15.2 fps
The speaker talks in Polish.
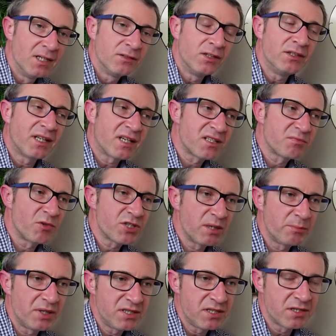No i teraz można
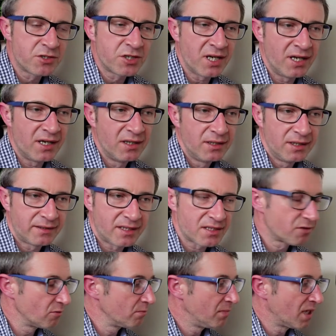powiedzieć, że ja
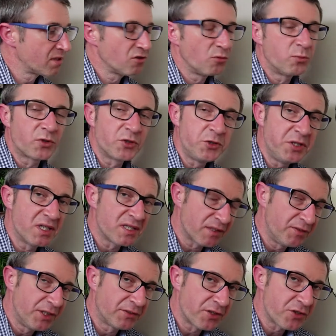teraz bardzo uprościłem, za
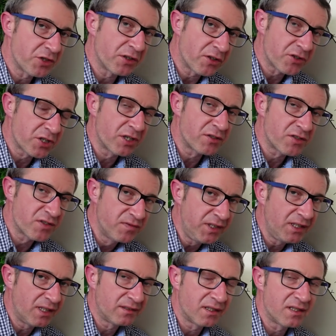chwilę to jeszcze troszkę
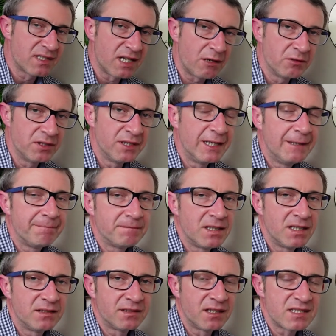rozwinę ten cały,
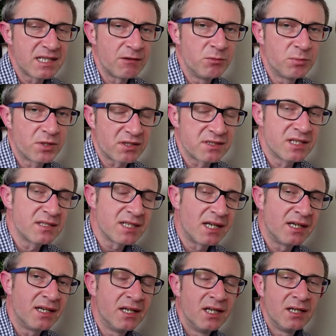e, ten cały proces,
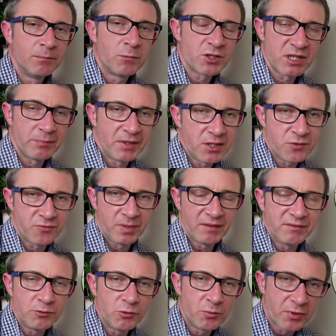ale można powiedzieć w
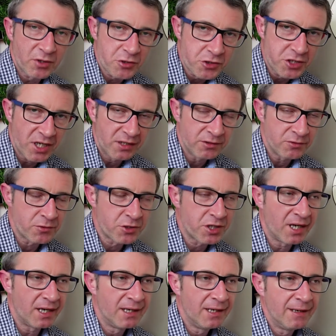pewnym uproszczeniu,
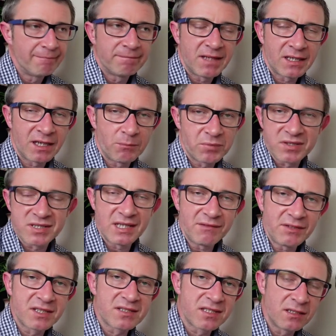że taka
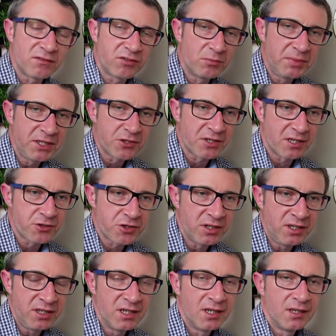postawa ksenofobiczna,
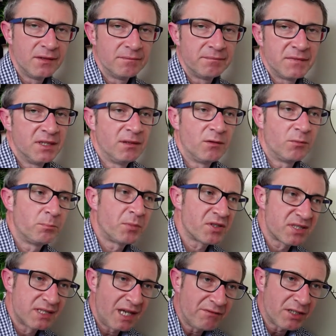czyli e,
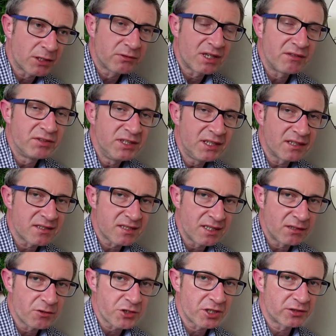postawa, która wynika z
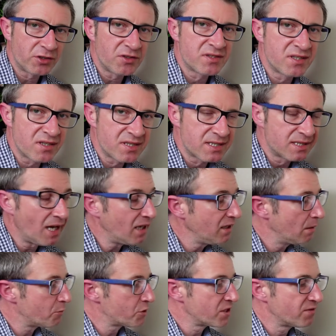tego, że ktoś zostaje
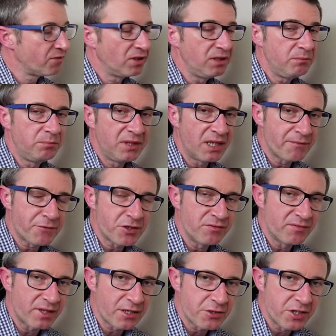przy swoim pierwszym
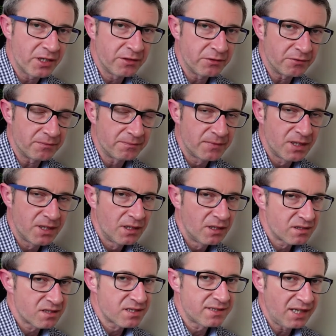wrażeniu,
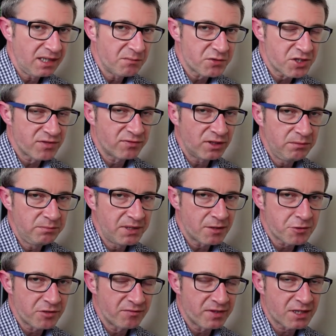zostaje przy swoim
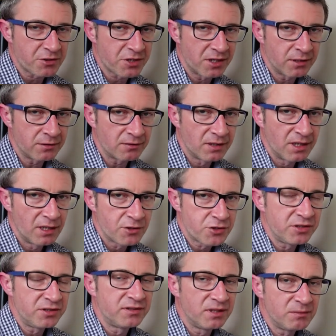pierwszym wrażeniu,
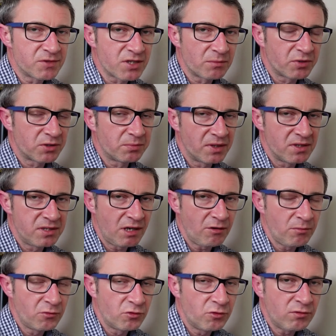czyli tym, co podpowiedział
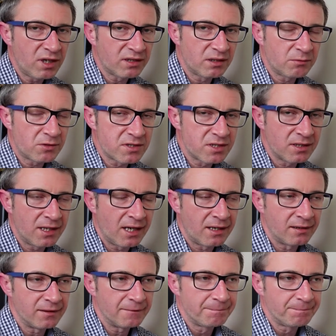mu układ emocjonalny